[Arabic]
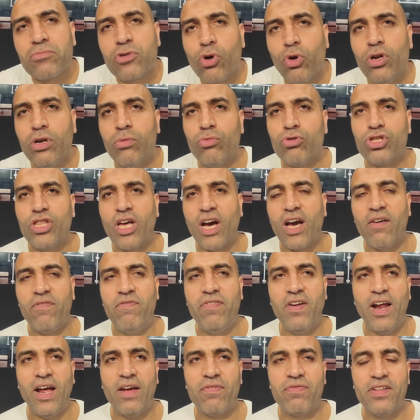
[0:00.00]
كل منتخب
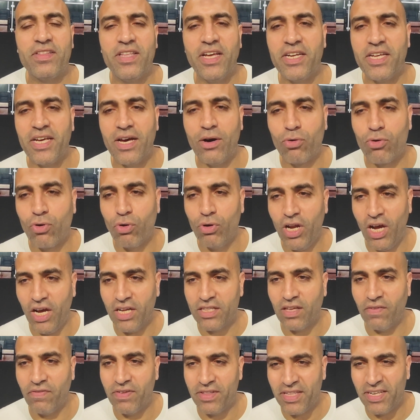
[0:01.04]
في في الدنيا وكل
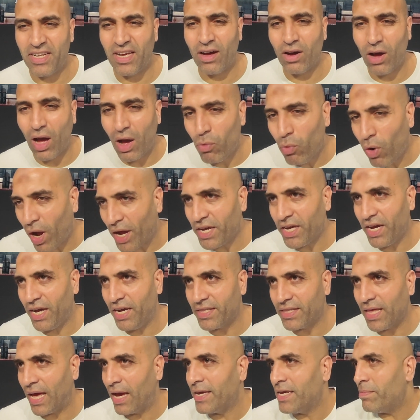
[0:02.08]
حته في الدنيا او اي
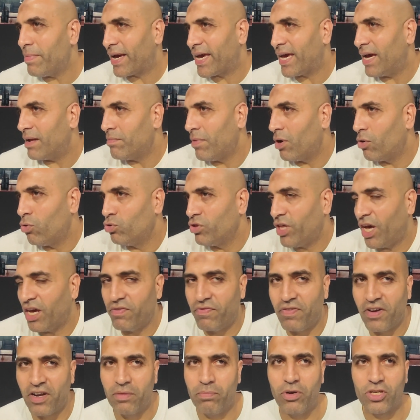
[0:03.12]
حته اي مكان موجود اي
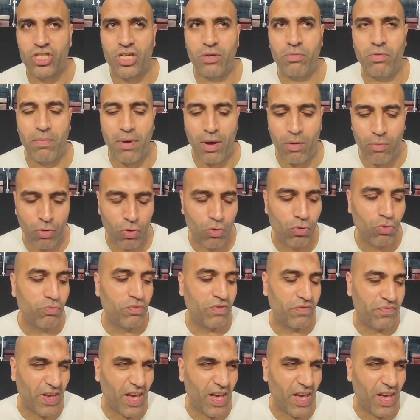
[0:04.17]
فرقه باسكت بيبقى موجود